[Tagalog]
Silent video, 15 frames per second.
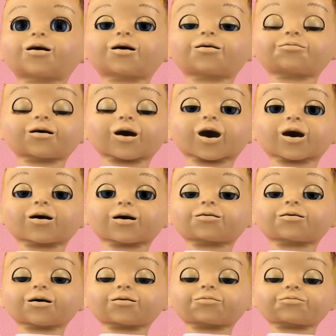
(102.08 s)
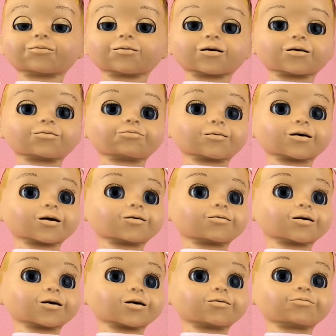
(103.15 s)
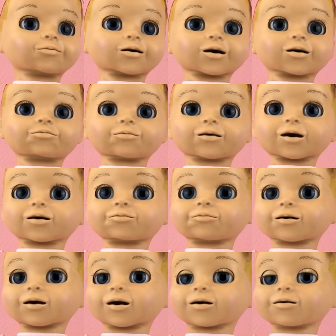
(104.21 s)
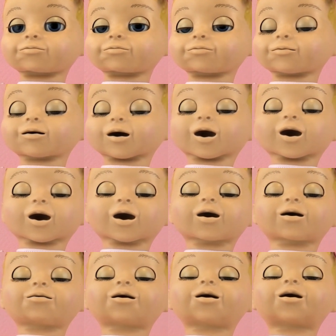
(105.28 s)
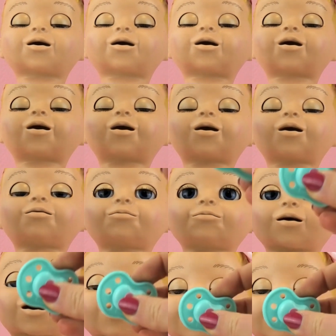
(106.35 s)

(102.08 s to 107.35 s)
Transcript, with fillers: ayan, nagsasalita ito. So, palagay ko magiging masaya